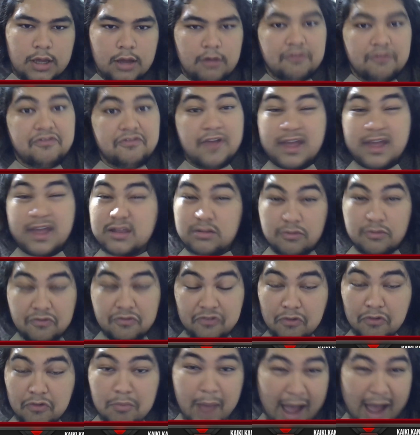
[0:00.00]
Fez um
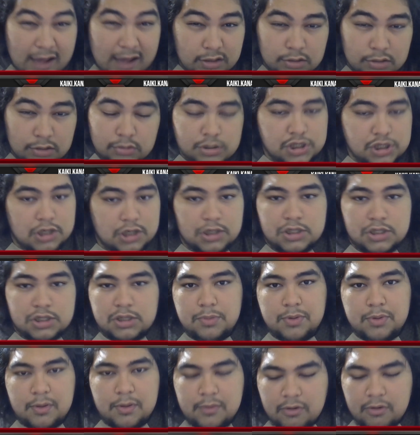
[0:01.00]
filmaço, Shang-Chi
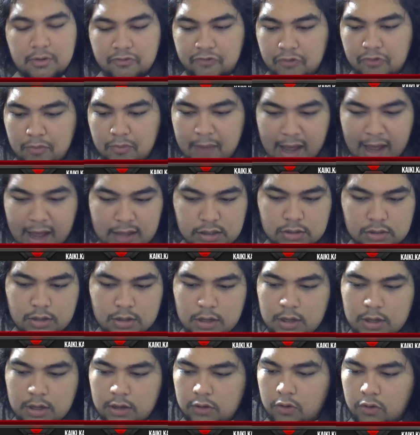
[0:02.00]
pra mim é um filmaço,
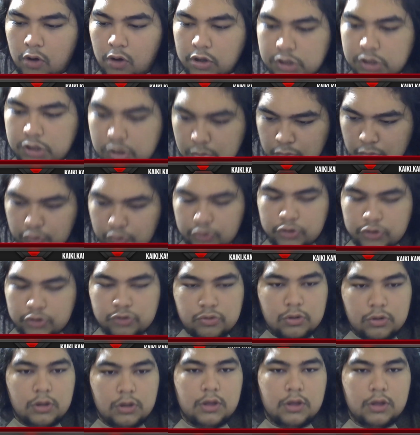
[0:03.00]
gosto muito.